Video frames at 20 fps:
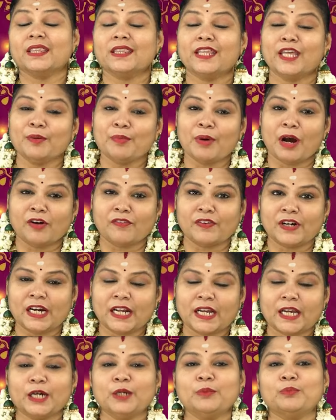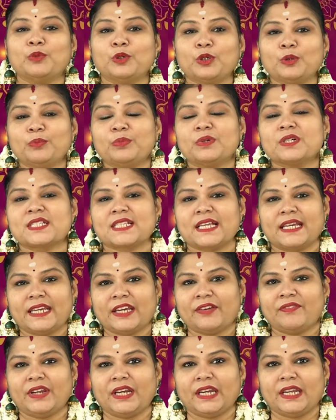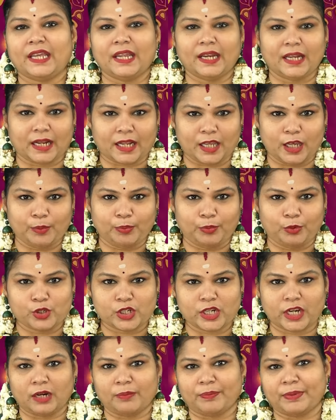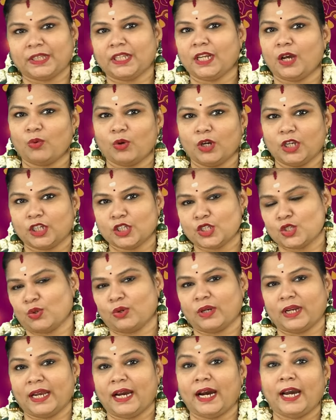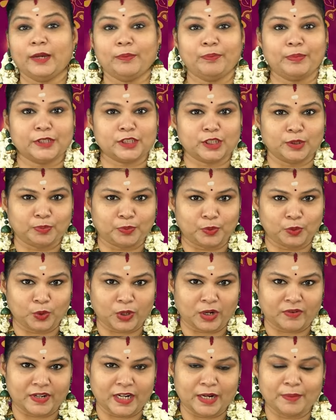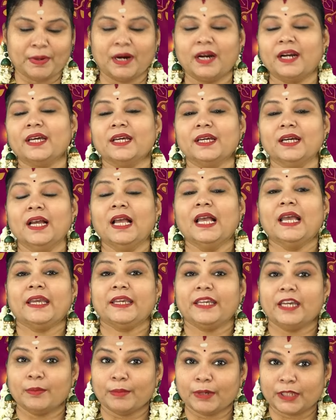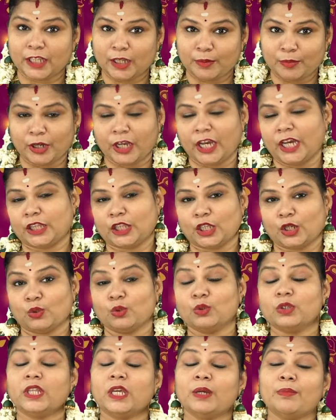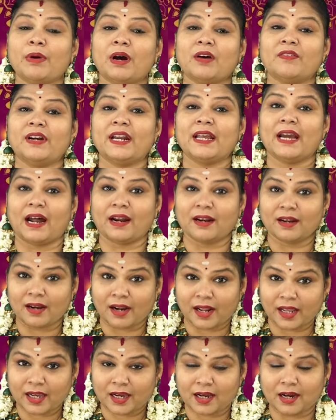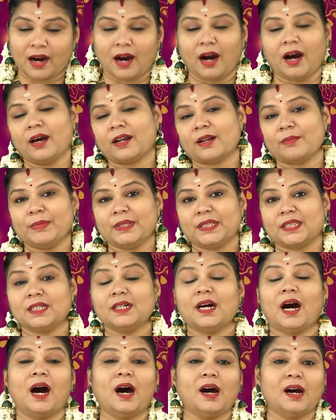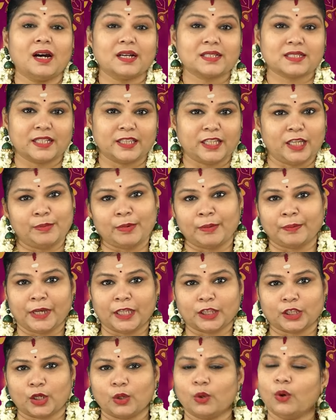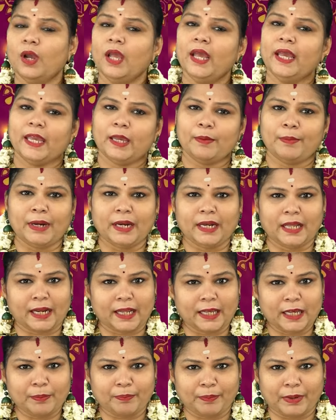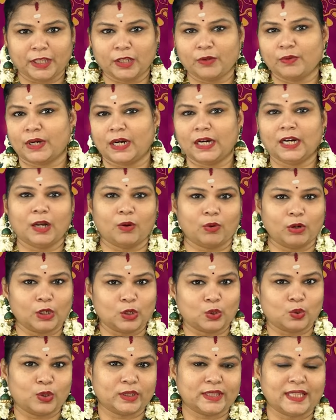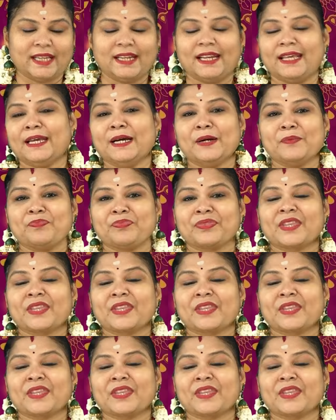தீபாவளிக்கு முன்பு செய்ய வேண்டிய நிறைய பூஜைகள் பற்றி நான் உங்களுக்கு சொன்னேன் ஐப்பசி பூர வழிபாடு யம தீபம் ஏற்றணும் தீபாவளி அன்றைக்கு ஆரம்பித்து ஆகாச தீபம் ஏற்றணும் இப்படி நிறைய பதிவுகள் நான் உங்களுக்கு கொடுத்தேன் இல்லையா